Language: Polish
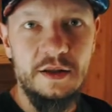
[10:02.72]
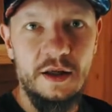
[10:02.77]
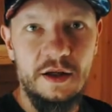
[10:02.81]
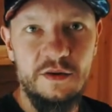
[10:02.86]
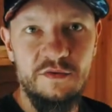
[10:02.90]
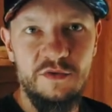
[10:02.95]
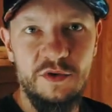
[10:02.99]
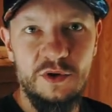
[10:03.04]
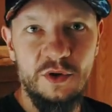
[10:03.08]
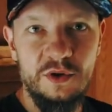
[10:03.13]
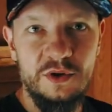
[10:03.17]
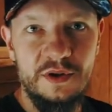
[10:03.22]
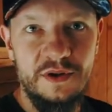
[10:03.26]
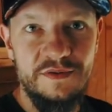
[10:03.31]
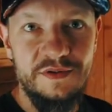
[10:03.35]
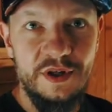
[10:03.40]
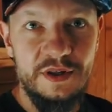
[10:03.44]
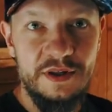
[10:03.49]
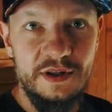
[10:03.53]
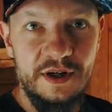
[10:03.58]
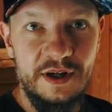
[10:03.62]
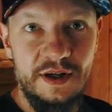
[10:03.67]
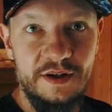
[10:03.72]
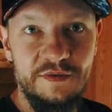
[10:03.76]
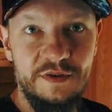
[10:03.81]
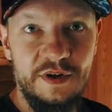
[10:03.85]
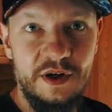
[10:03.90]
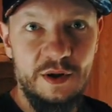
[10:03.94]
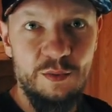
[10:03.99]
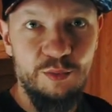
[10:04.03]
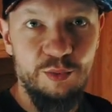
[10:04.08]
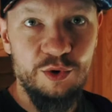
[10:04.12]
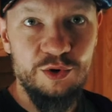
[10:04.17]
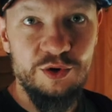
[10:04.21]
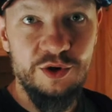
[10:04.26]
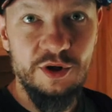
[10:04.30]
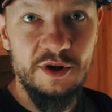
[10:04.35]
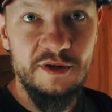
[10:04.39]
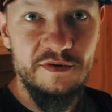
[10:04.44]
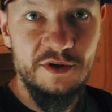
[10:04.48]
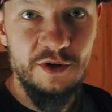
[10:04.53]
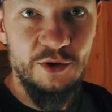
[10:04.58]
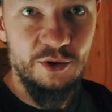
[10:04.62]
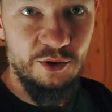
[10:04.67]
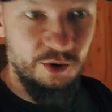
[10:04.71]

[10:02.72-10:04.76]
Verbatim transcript: Tak wygląda wiatrak w Rębuszewie